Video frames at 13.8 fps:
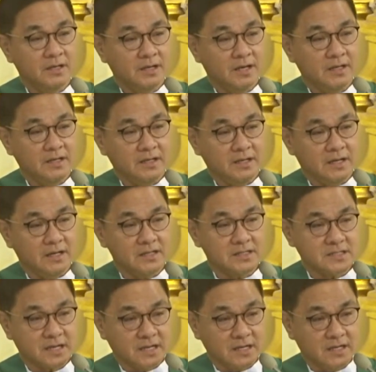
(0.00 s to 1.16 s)
ay
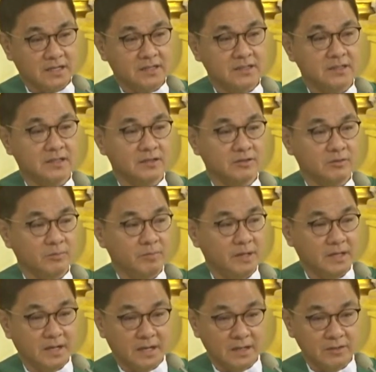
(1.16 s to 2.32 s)
inaasahan at
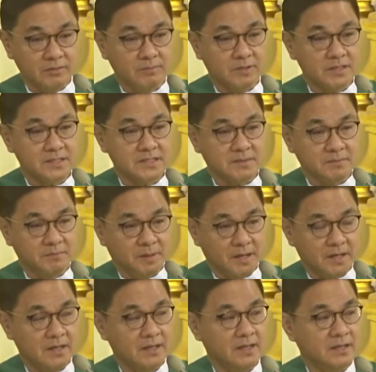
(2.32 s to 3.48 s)
obligadong
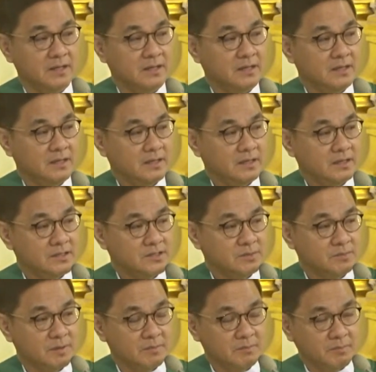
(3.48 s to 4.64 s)
magsimba,
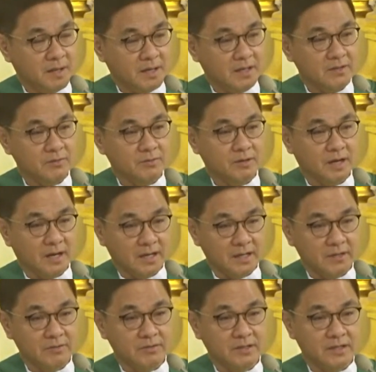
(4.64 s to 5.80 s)
sumamba kung
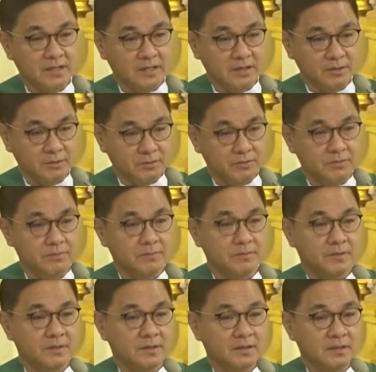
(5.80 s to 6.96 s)
araw ng linggo,
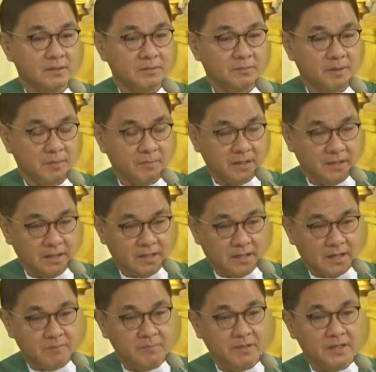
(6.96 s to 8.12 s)

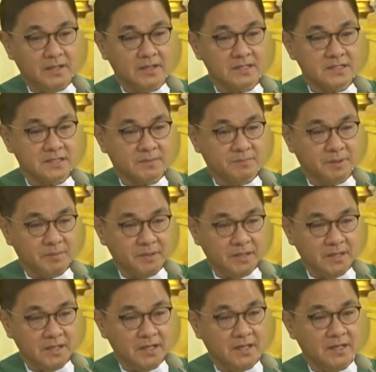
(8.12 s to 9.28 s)
mamahinga bilang isang
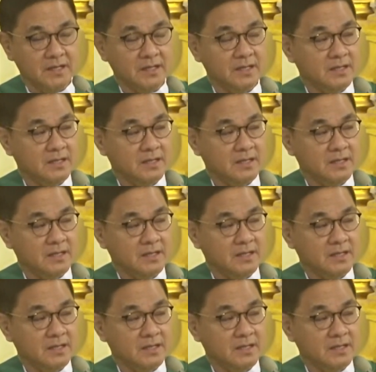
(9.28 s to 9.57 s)
pamilya,